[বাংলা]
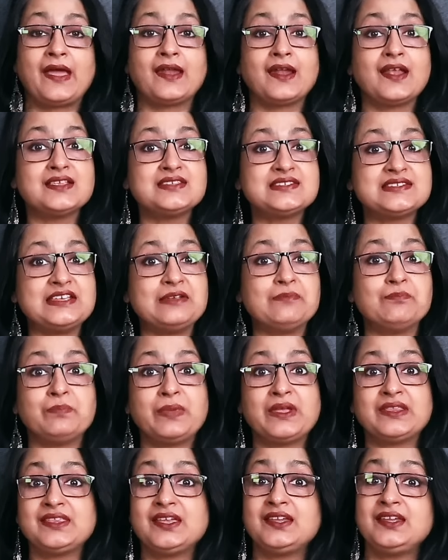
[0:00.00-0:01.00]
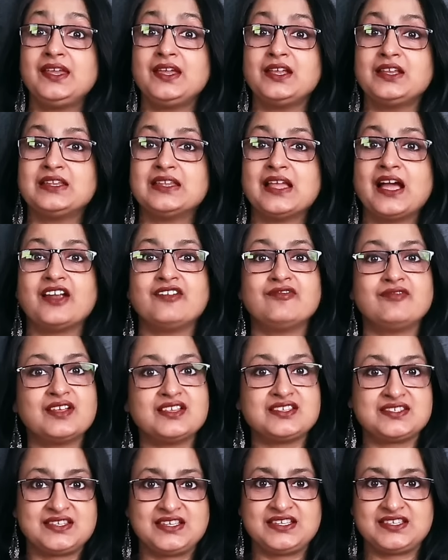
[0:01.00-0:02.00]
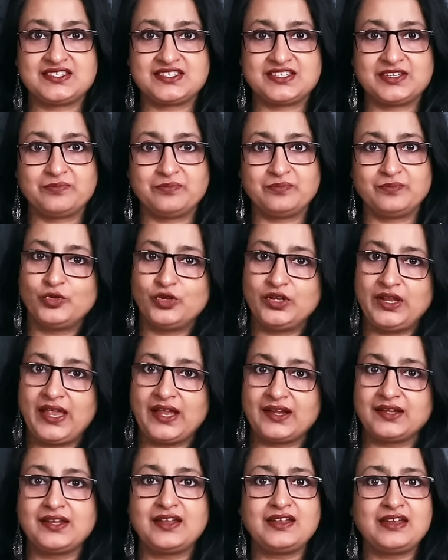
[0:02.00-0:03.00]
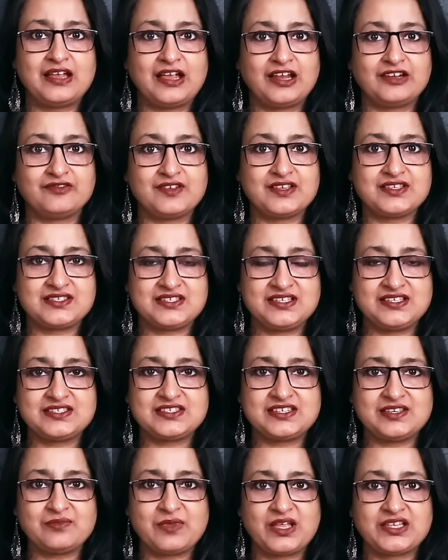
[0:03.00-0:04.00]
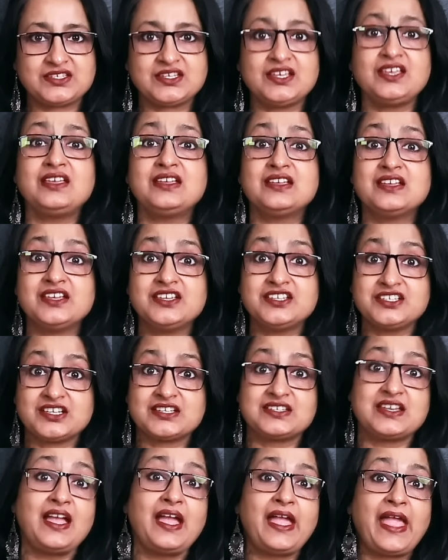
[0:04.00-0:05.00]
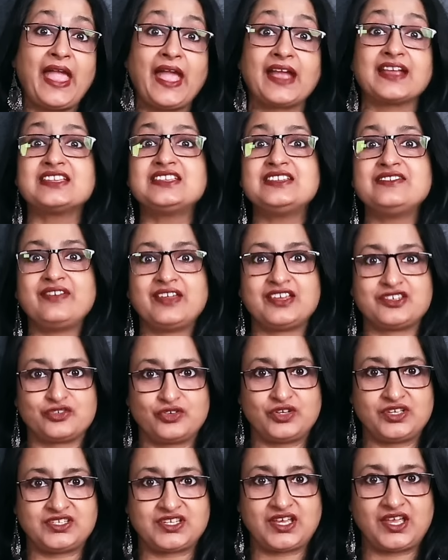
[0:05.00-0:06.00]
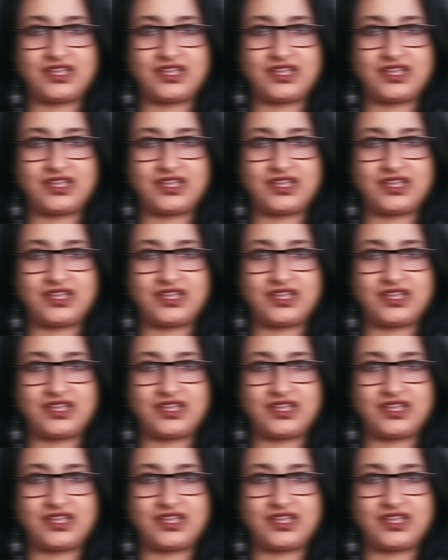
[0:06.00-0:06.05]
প্যারাসিম্প্যাথেটিক নার্ভাস সিস্টেম বলে একটা নার্ভাস সিস্টেম আছে সেটা অ্যাক্টিভেট হয়ে